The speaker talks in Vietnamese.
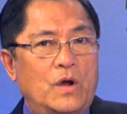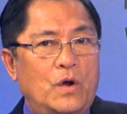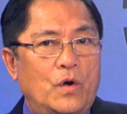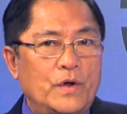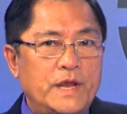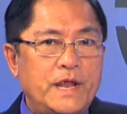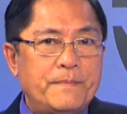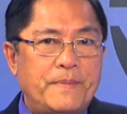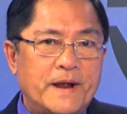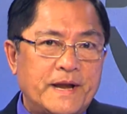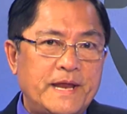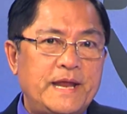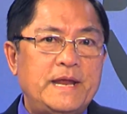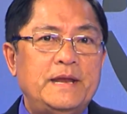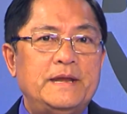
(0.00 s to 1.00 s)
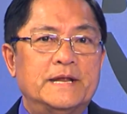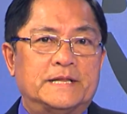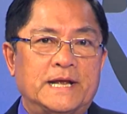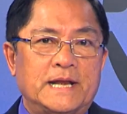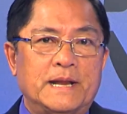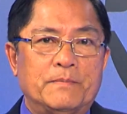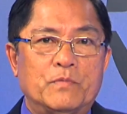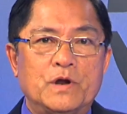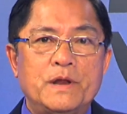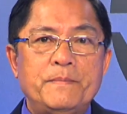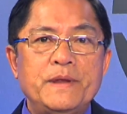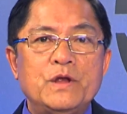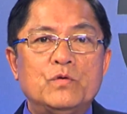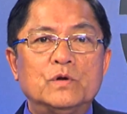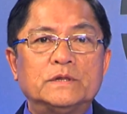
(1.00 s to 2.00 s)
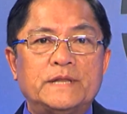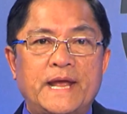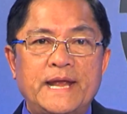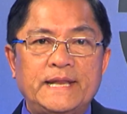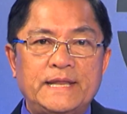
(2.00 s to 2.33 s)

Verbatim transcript: Hội nghị Paris để thành lập một liên minh quốc tế